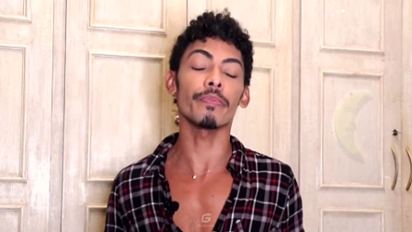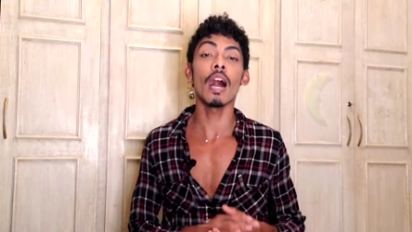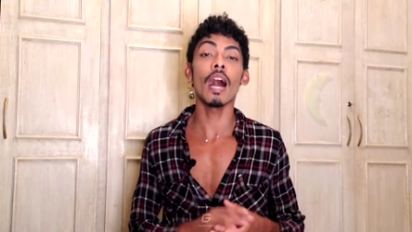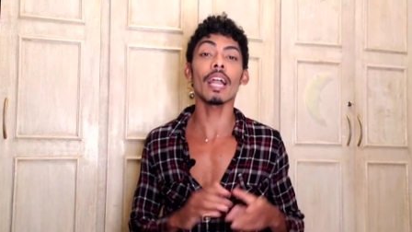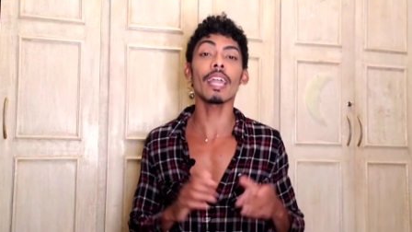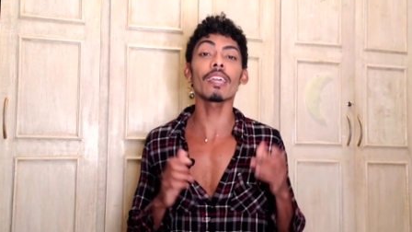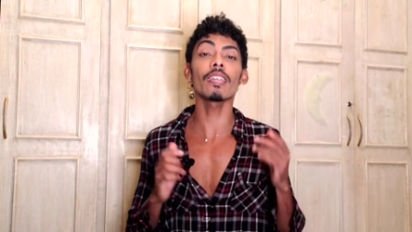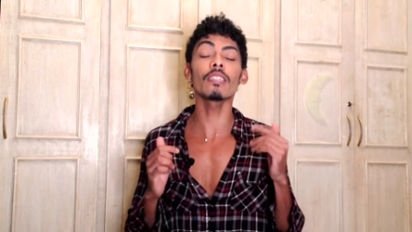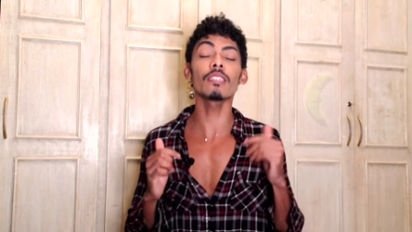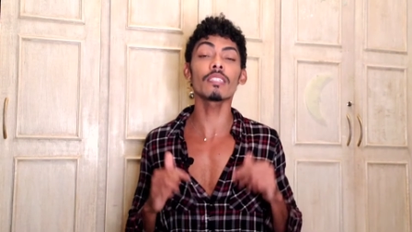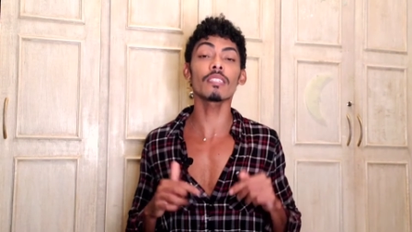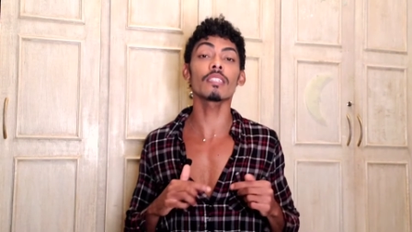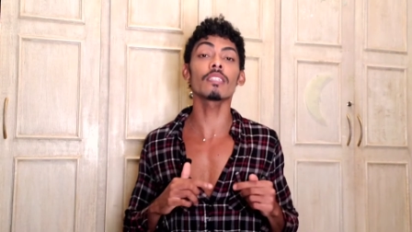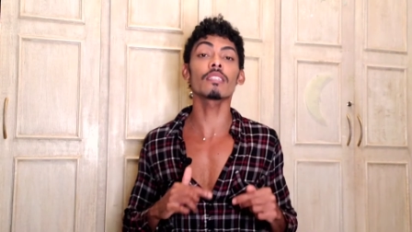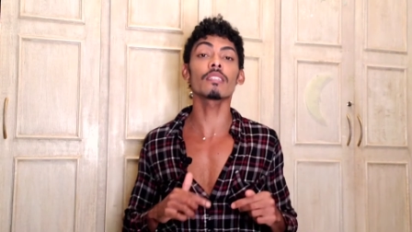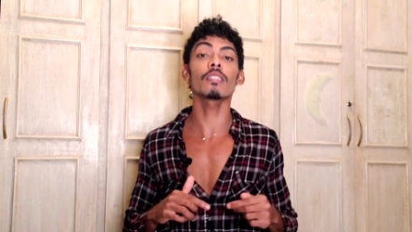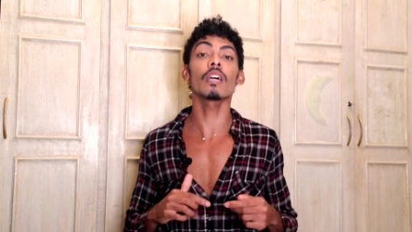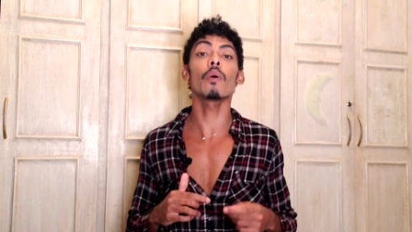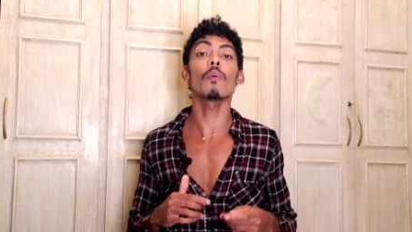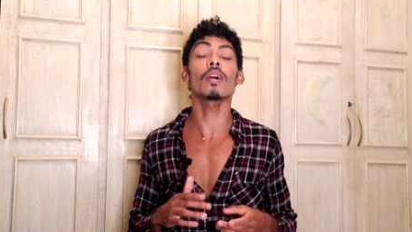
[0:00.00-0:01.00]
Aqui na
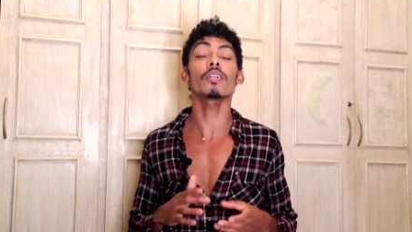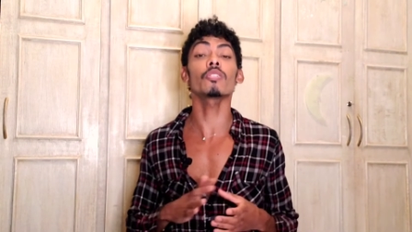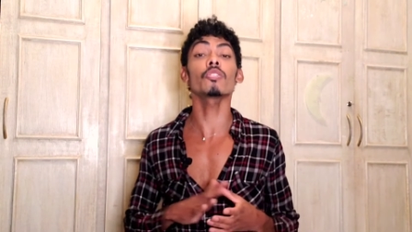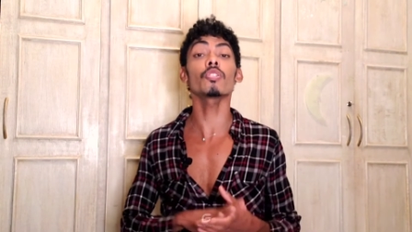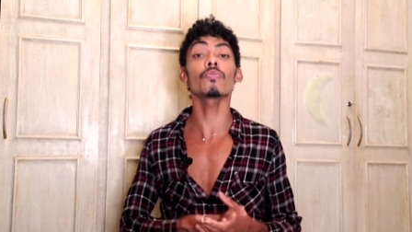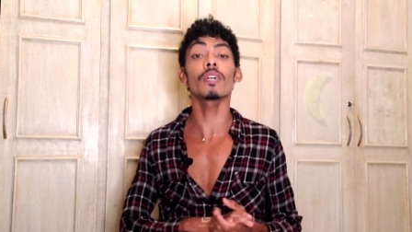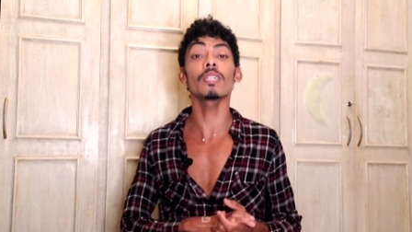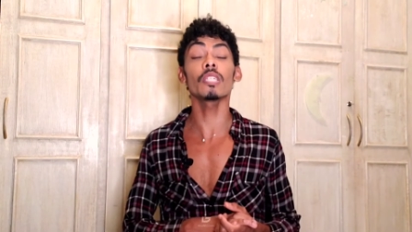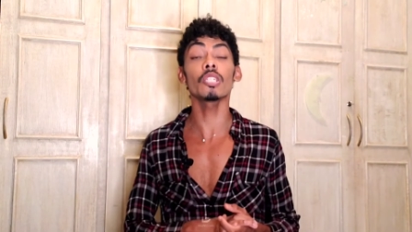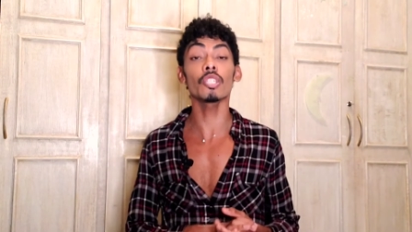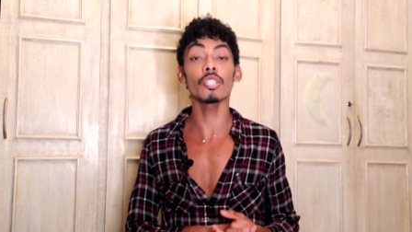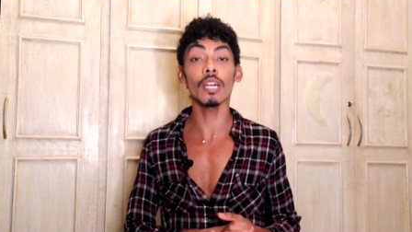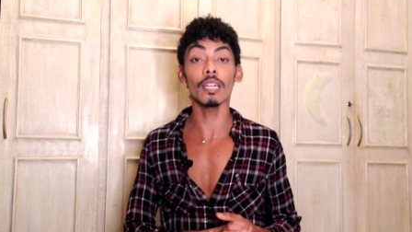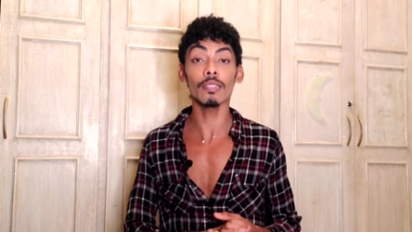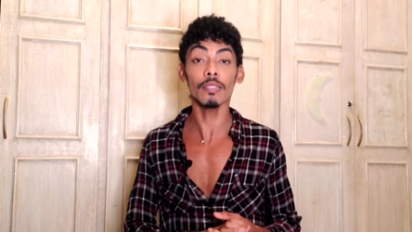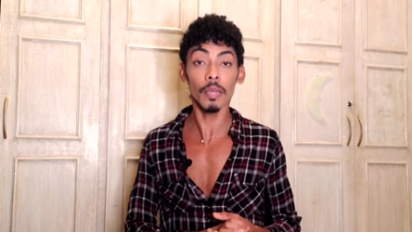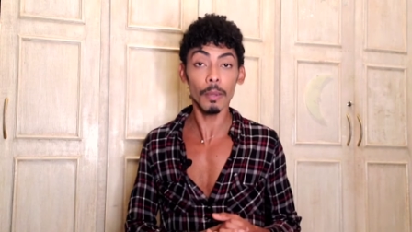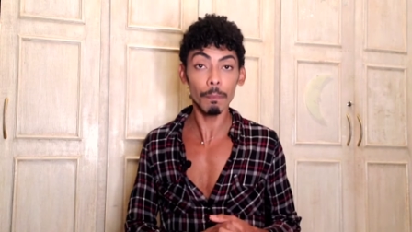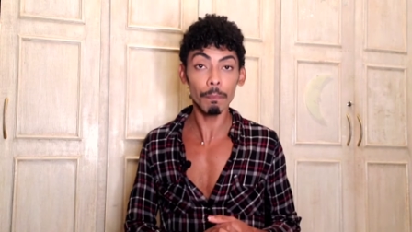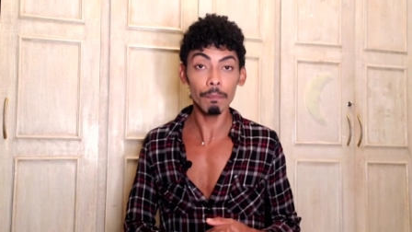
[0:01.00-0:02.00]
descrição a gente vai deixar
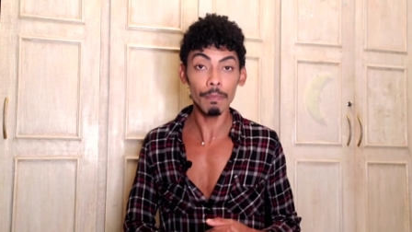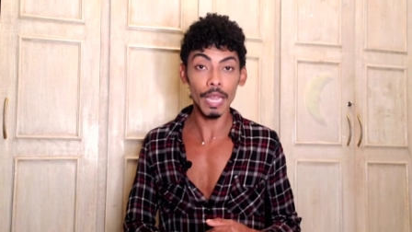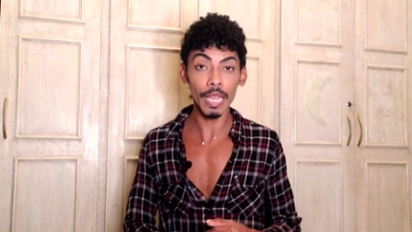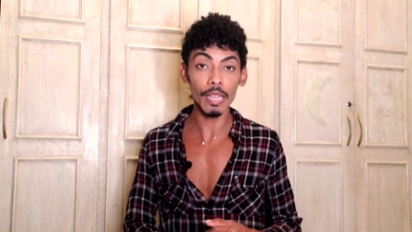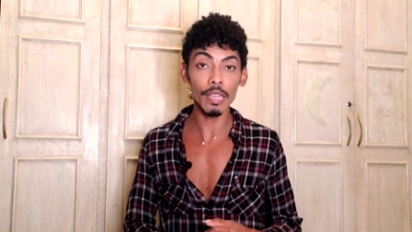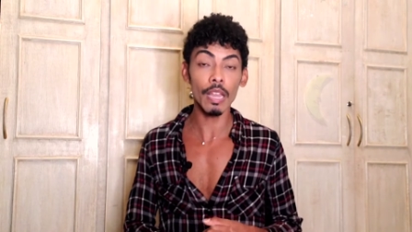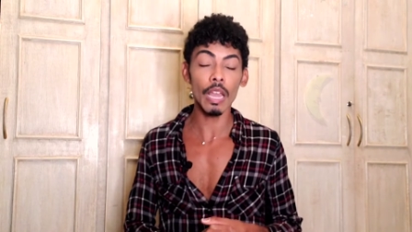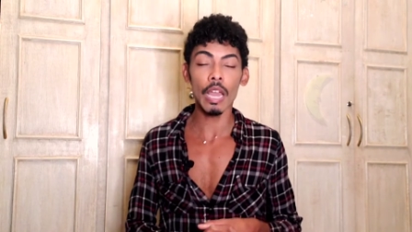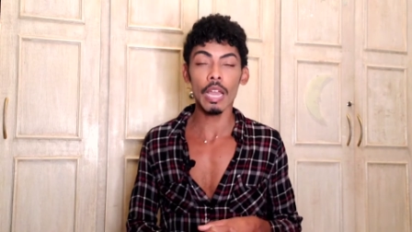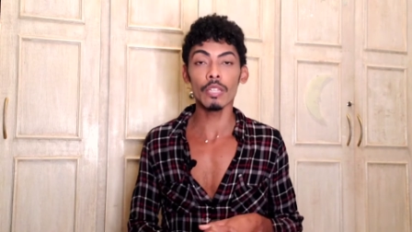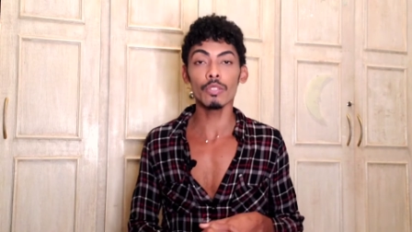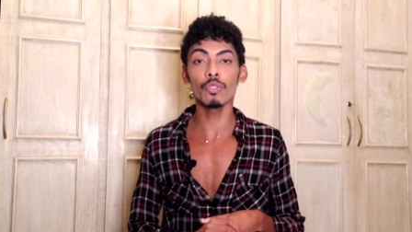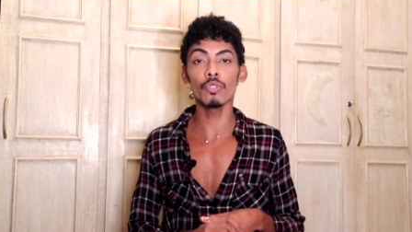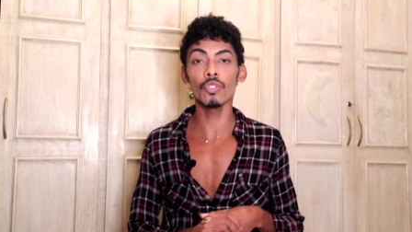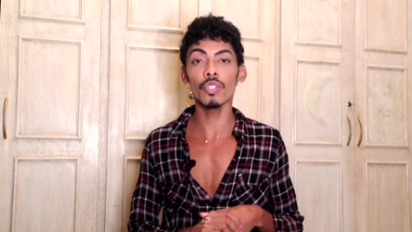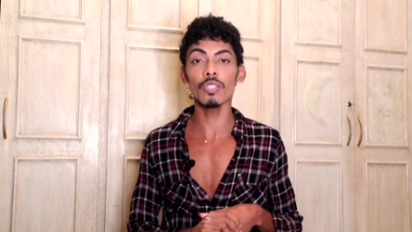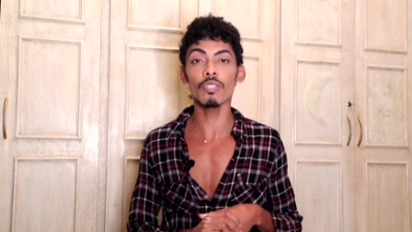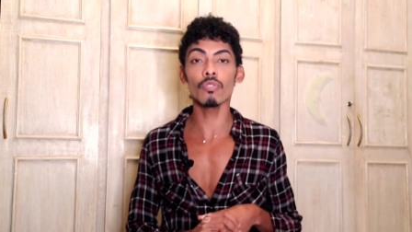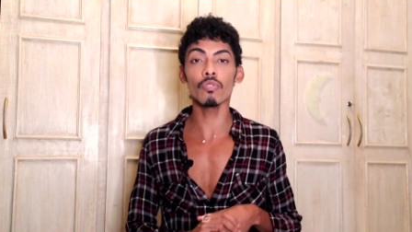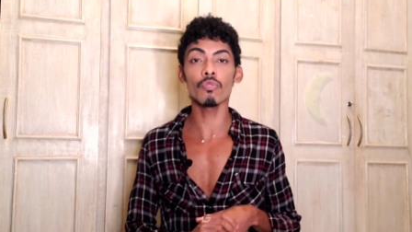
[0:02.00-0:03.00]
também
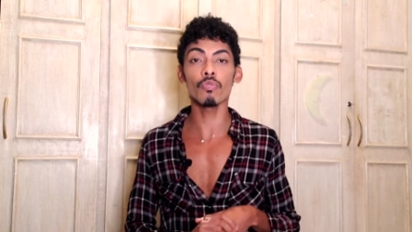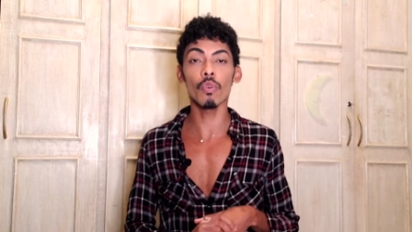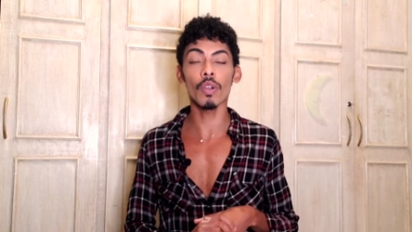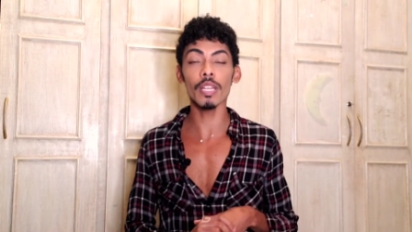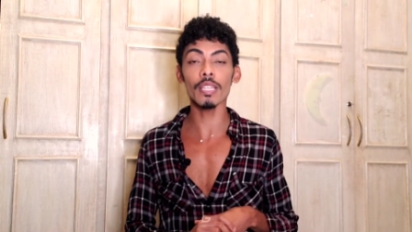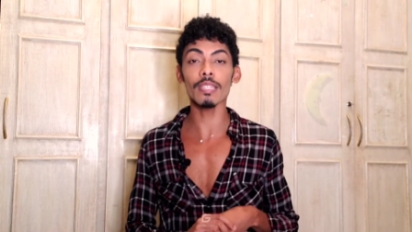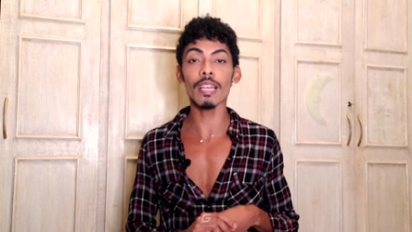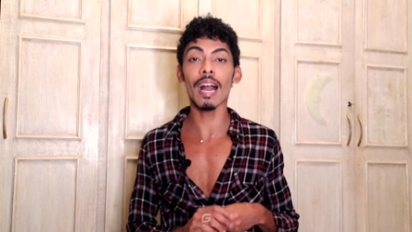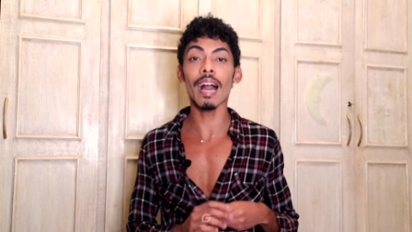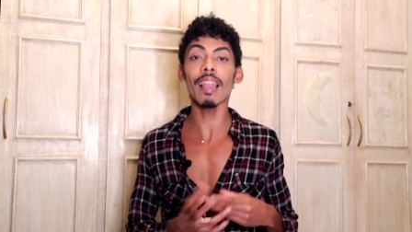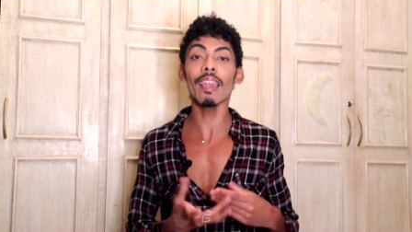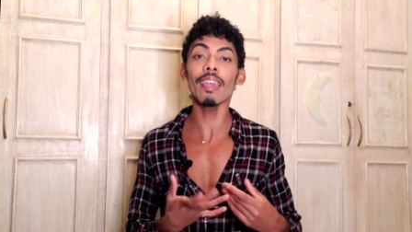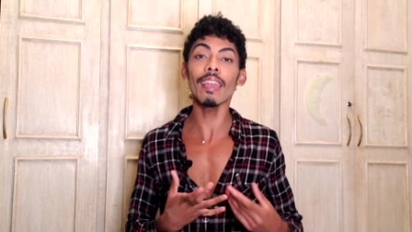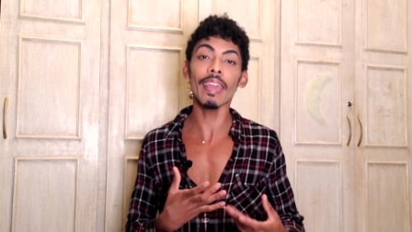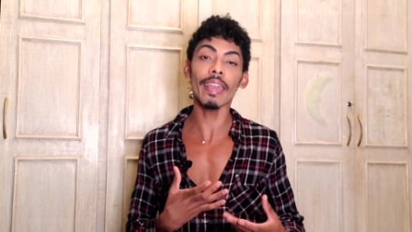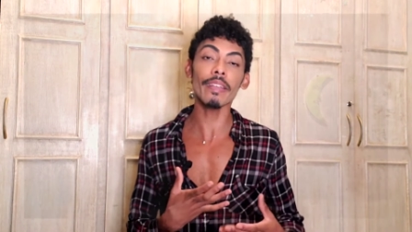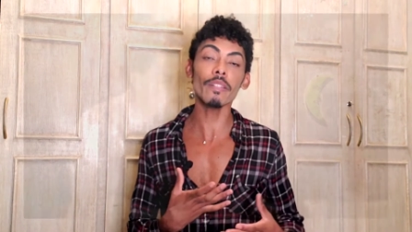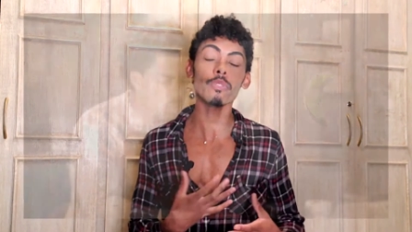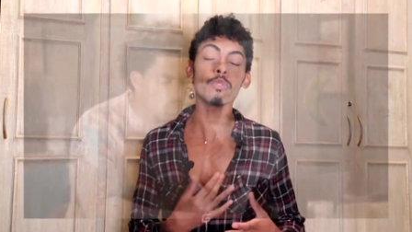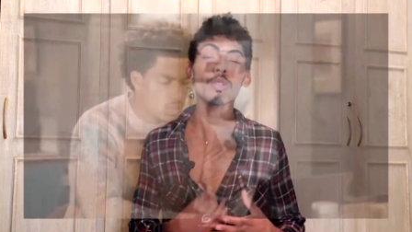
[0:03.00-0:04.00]
sugestões
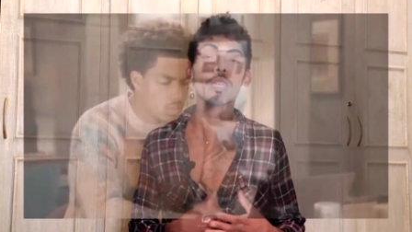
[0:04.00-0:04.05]
além do